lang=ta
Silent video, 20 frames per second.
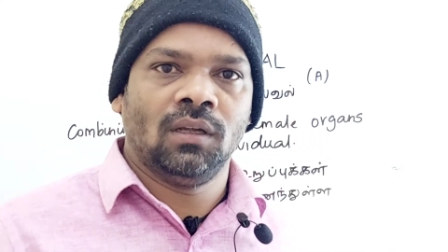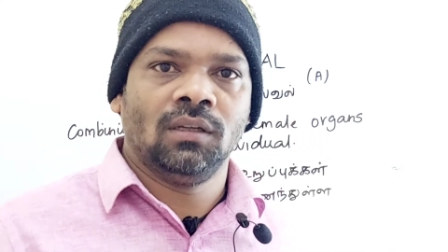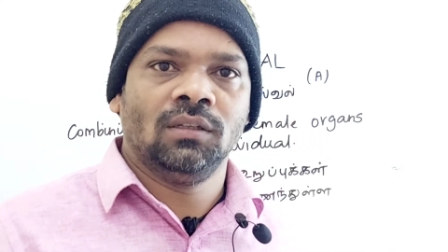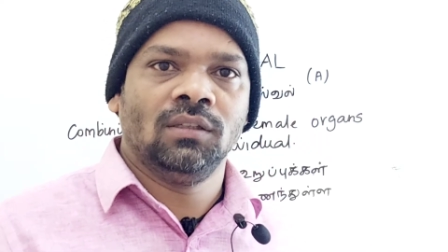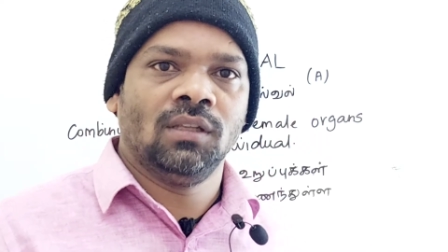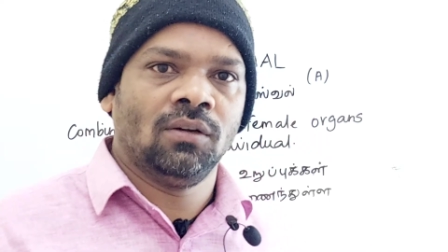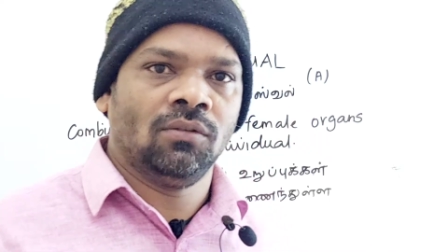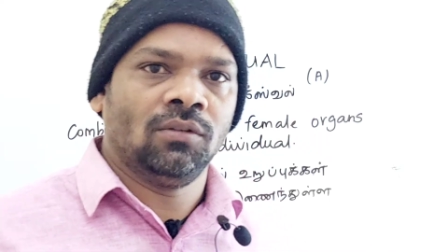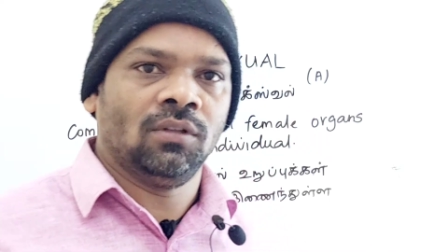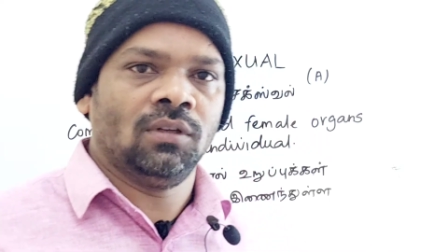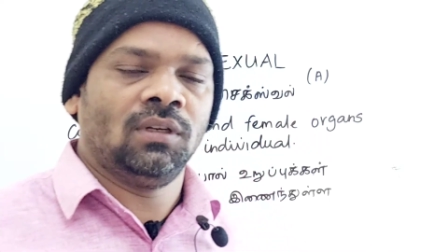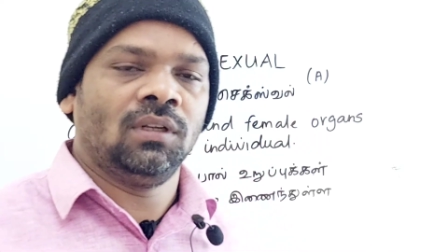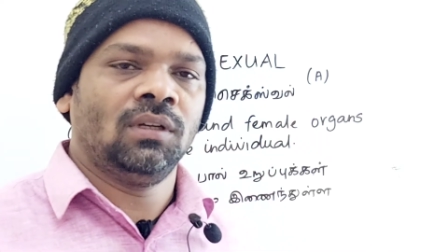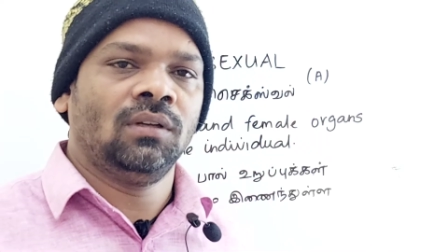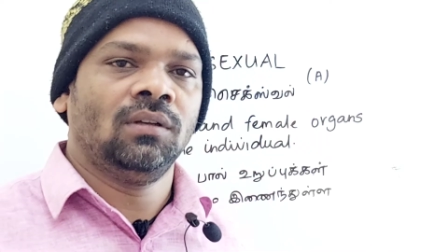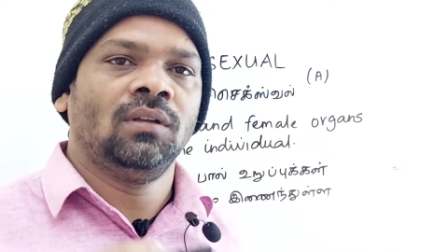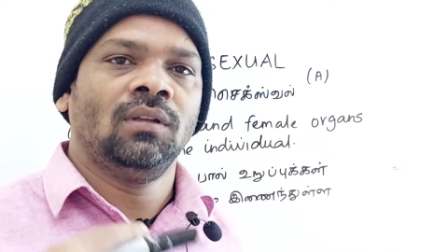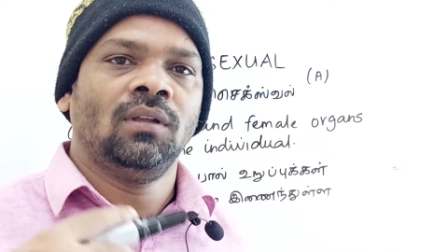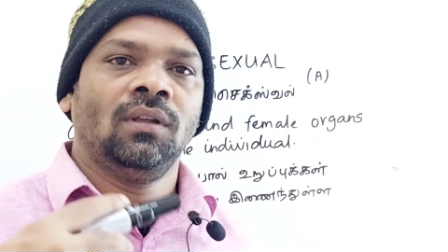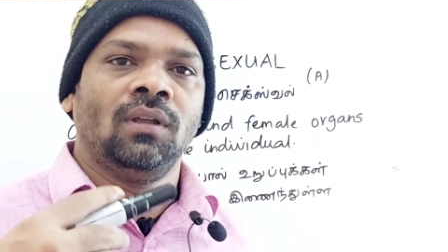அதுதான் வந்துட்டு
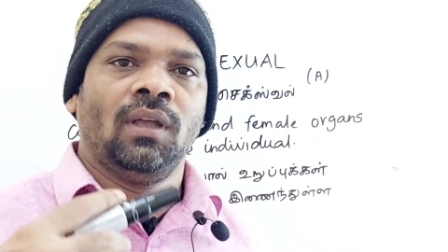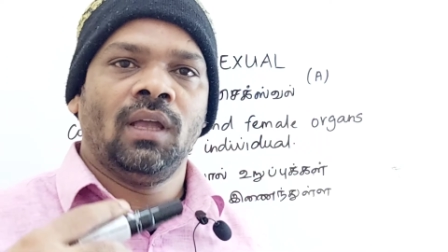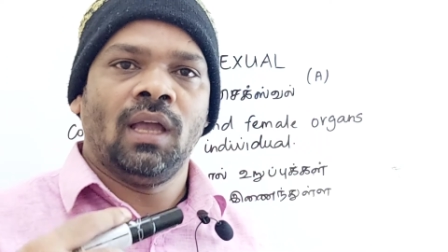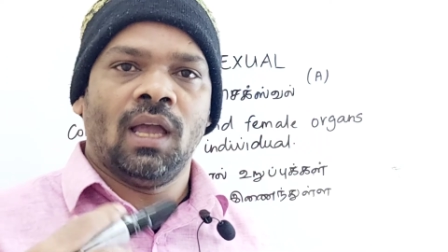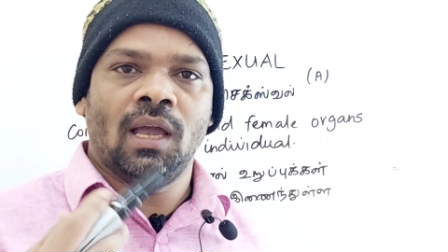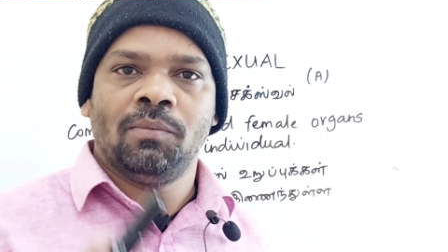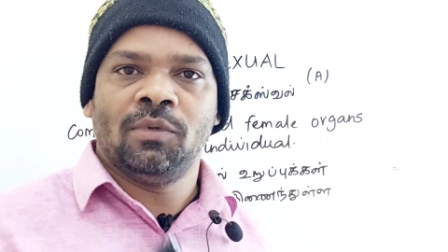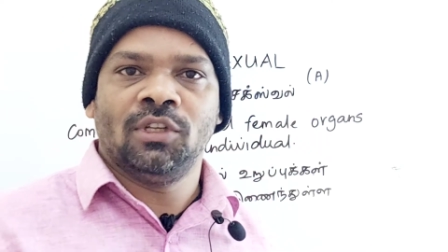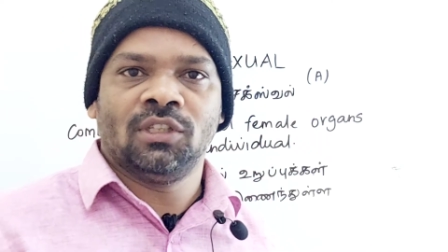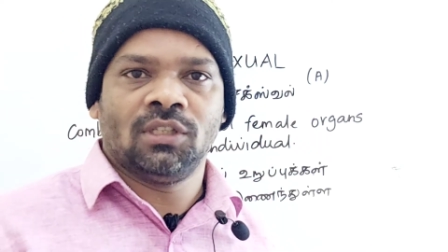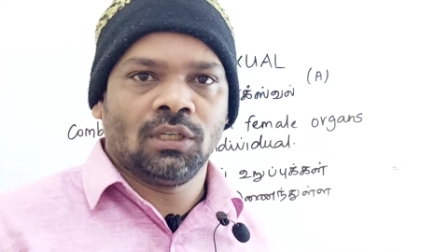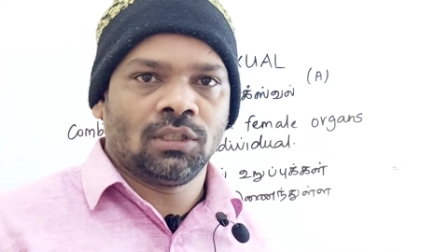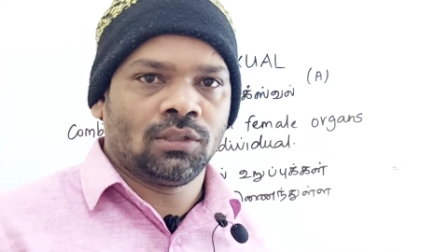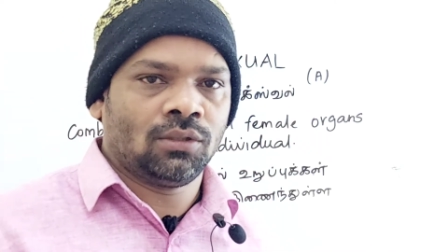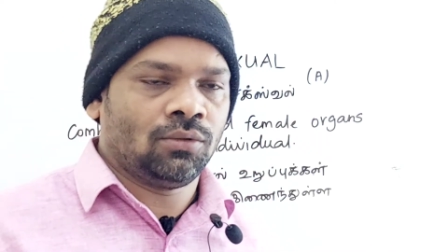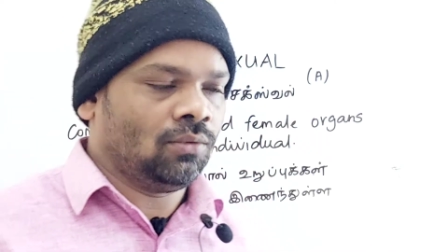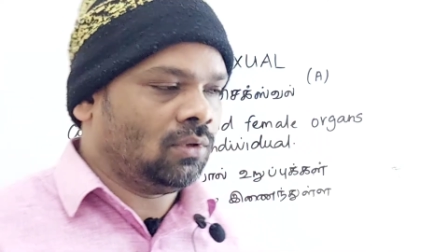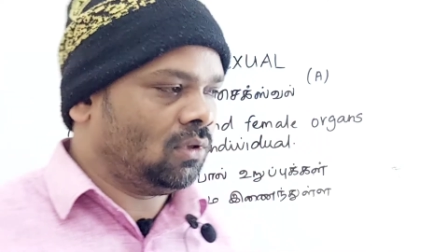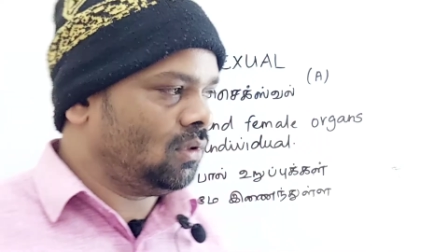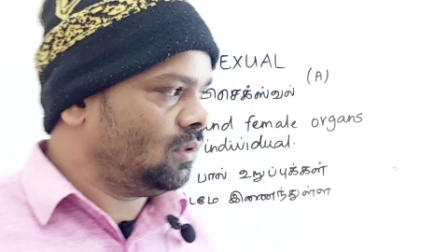
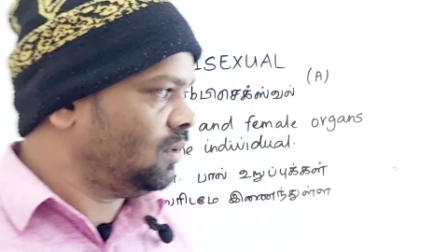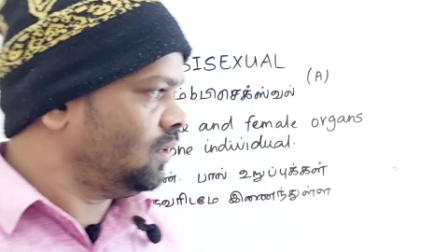ஆம்பிசெக்சுவல்